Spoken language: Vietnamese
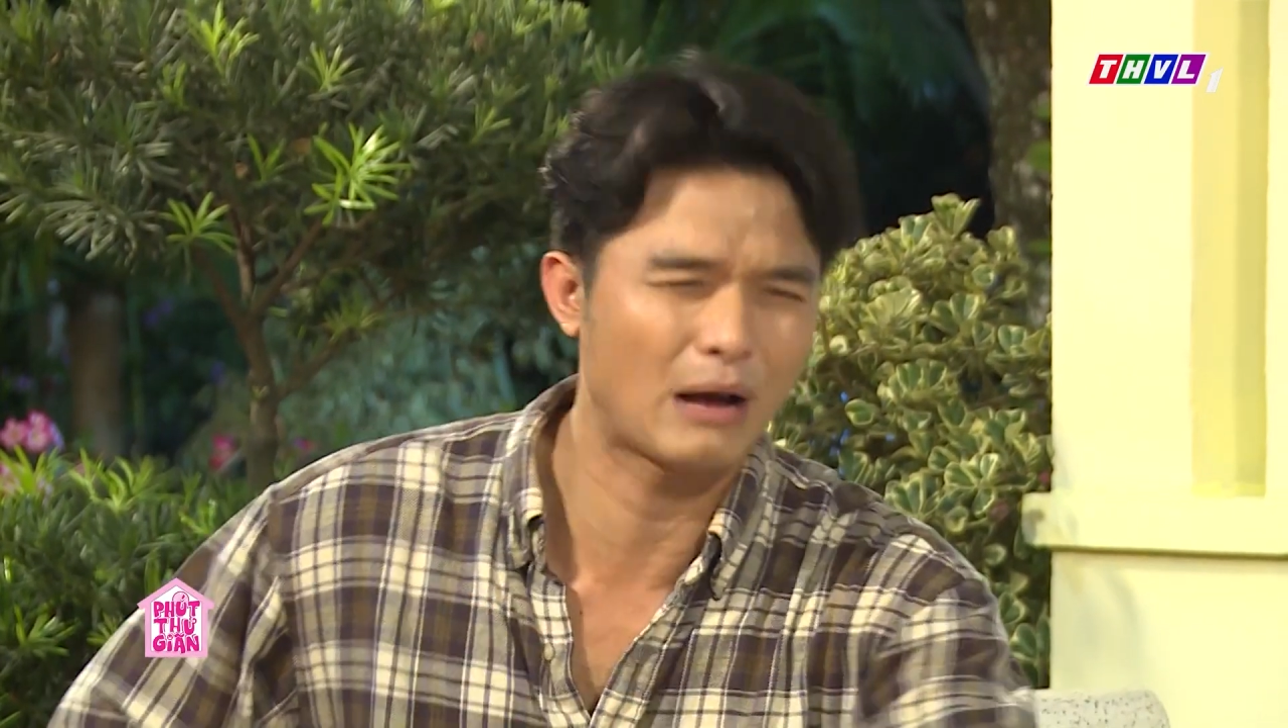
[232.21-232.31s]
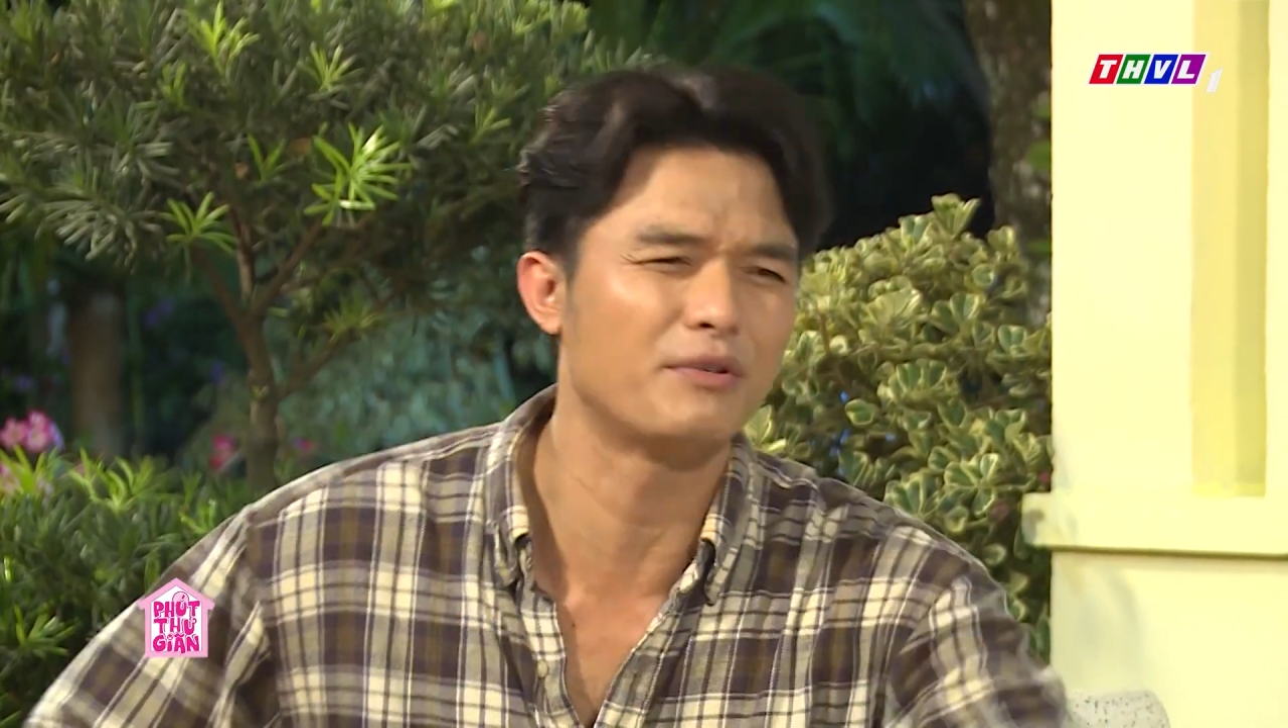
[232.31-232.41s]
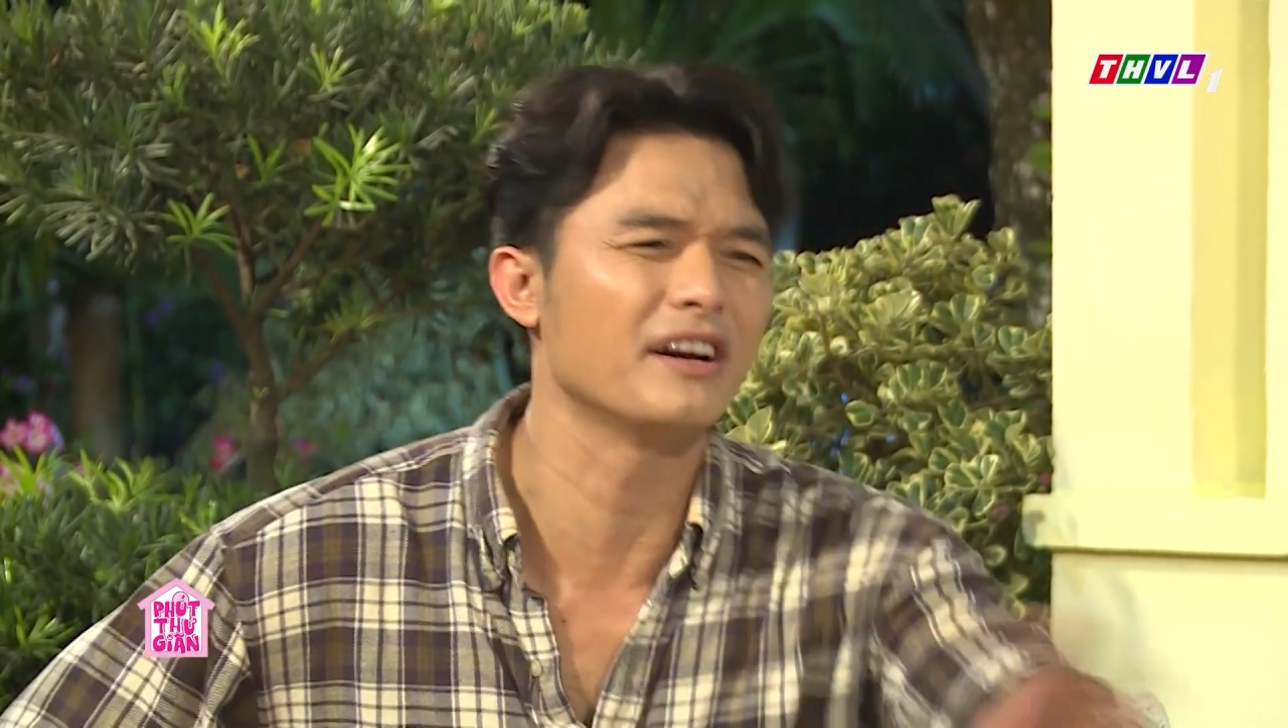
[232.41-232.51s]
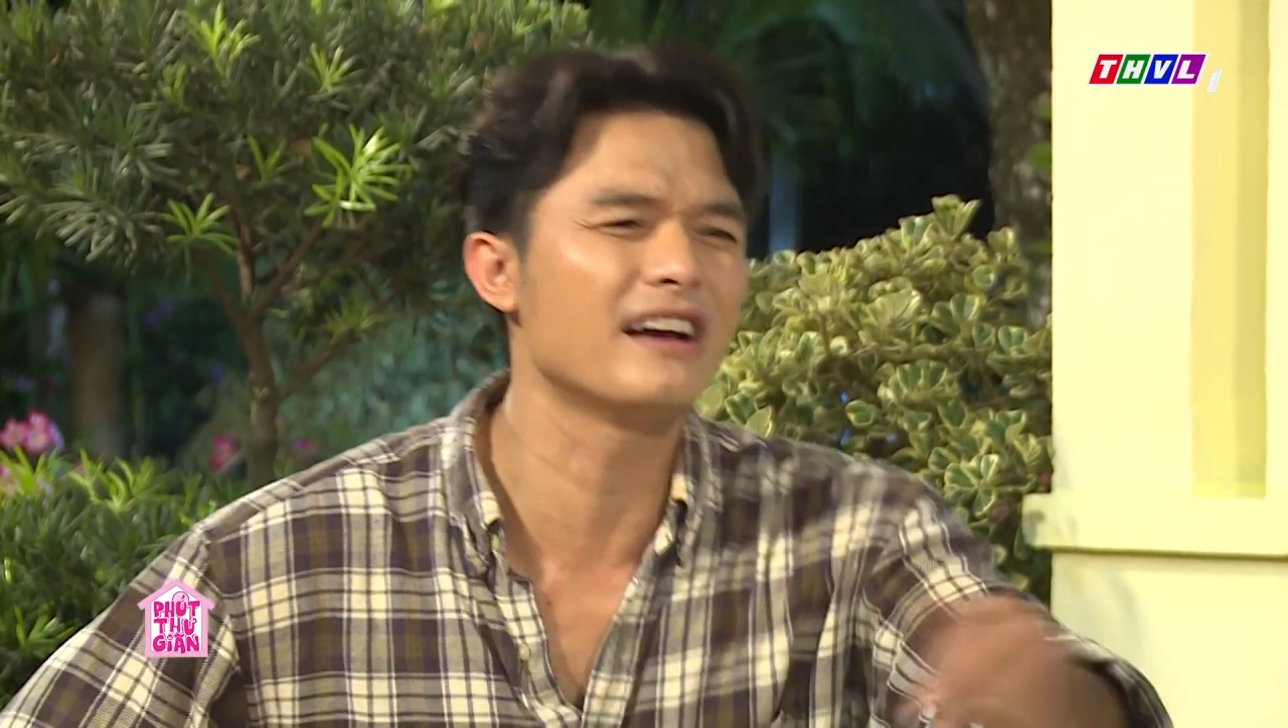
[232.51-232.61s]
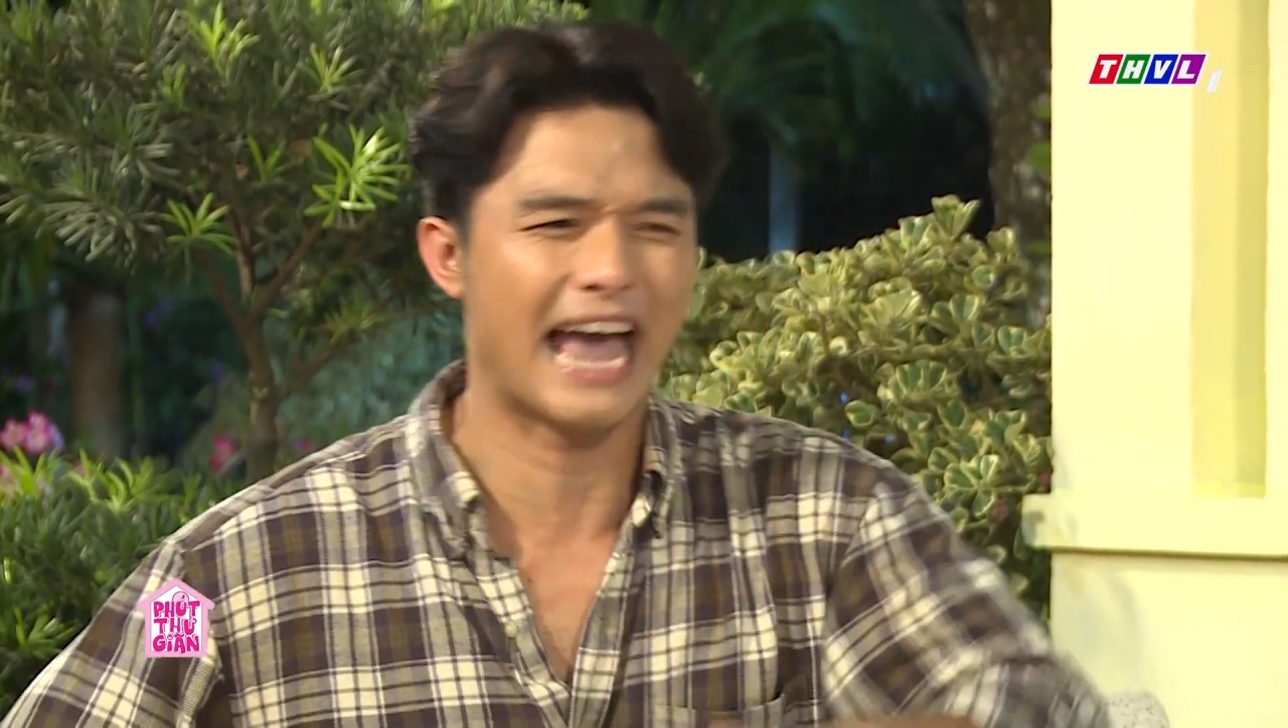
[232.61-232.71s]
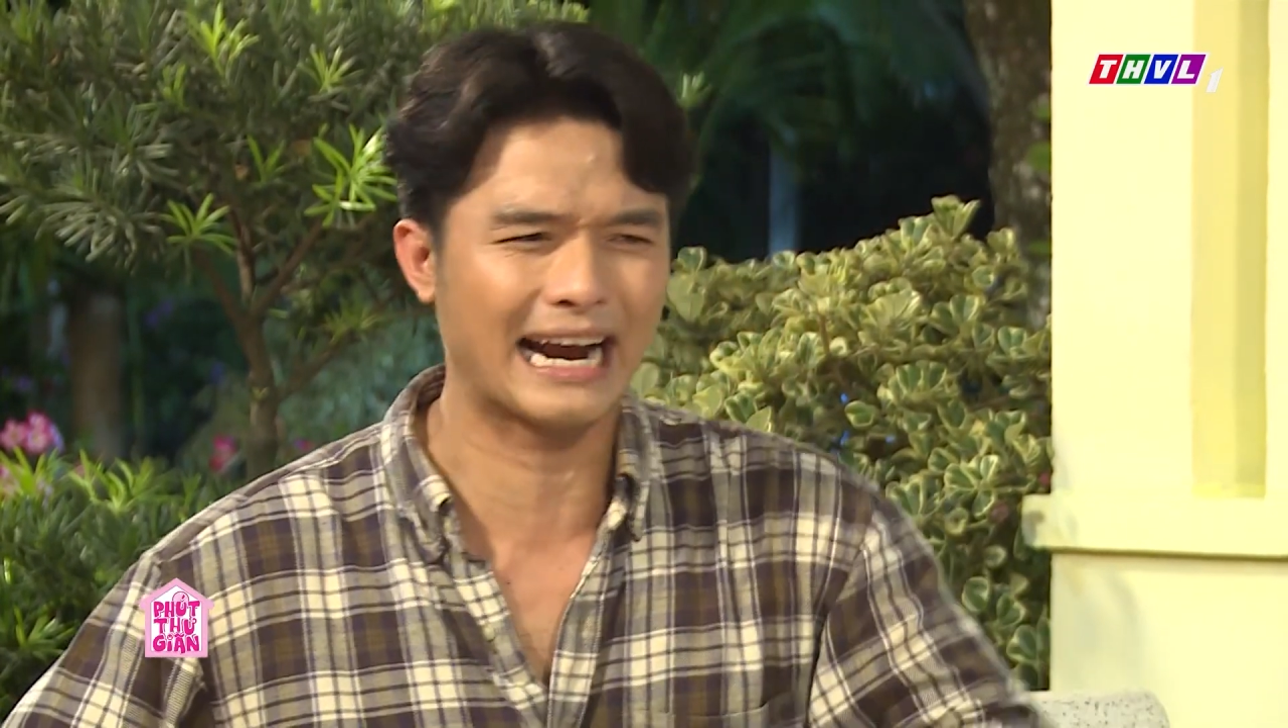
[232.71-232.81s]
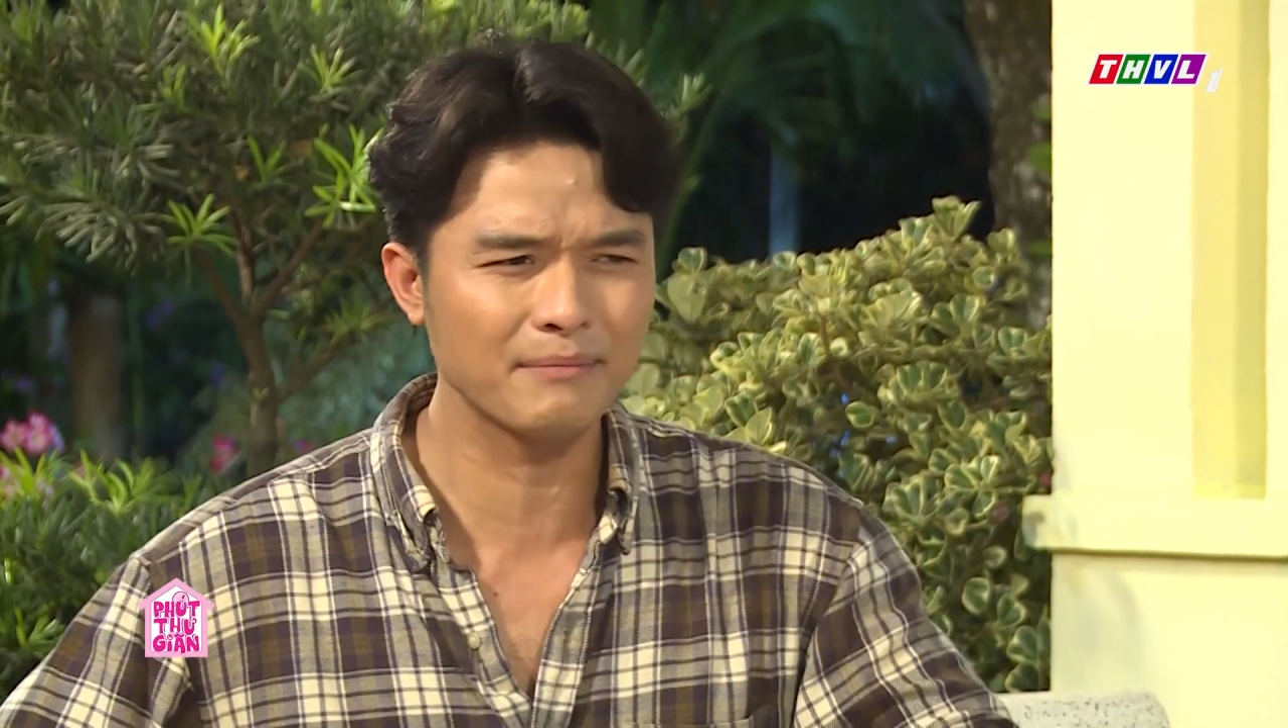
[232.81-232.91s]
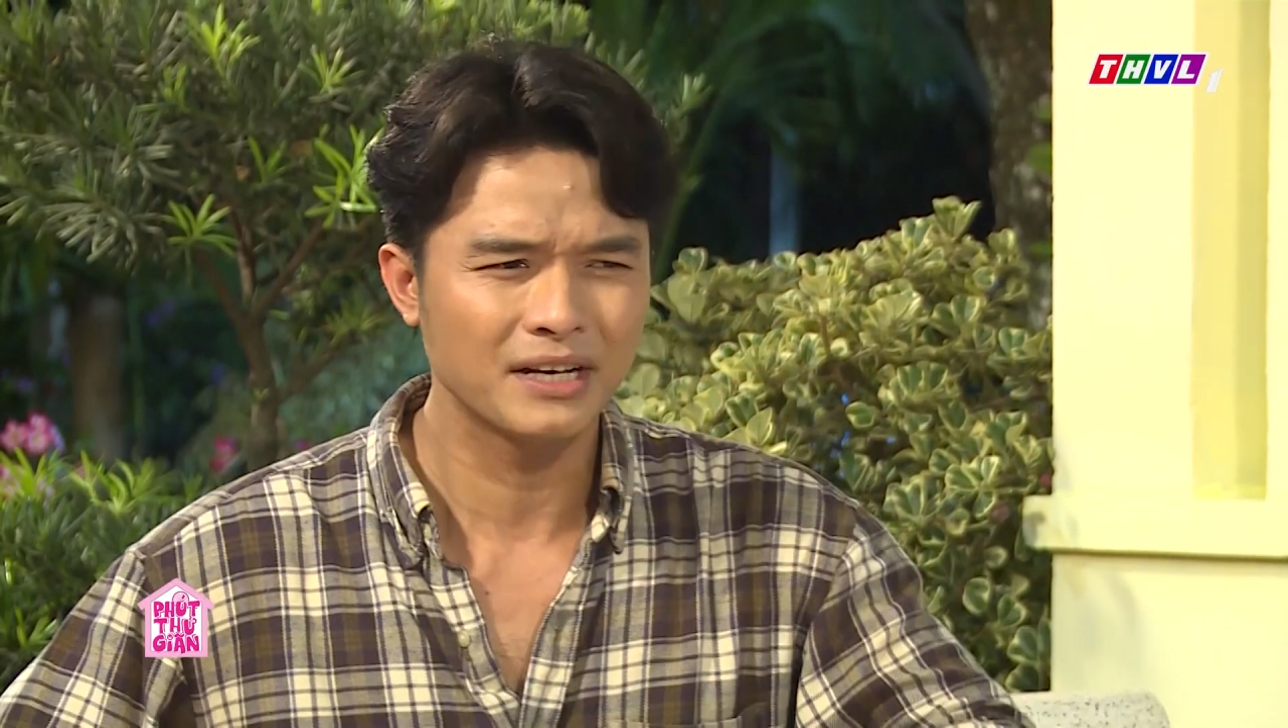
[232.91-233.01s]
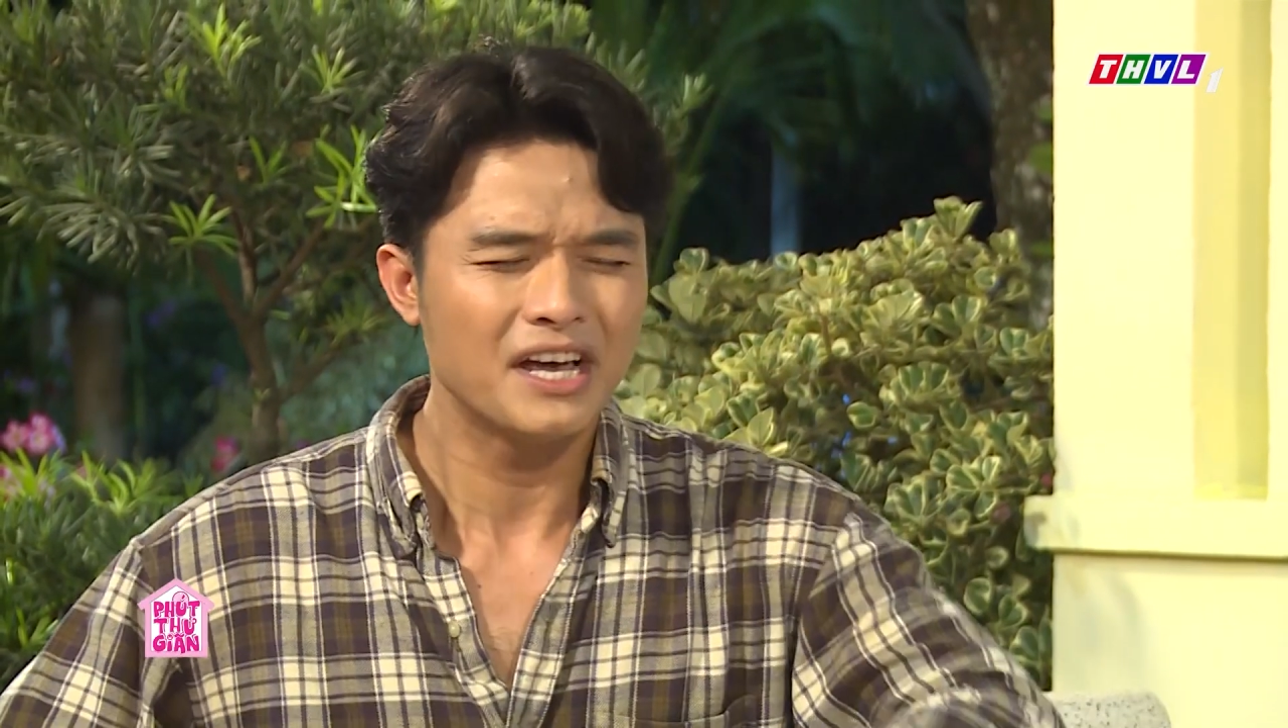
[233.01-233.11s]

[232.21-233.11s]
công việc đơn giản lắm.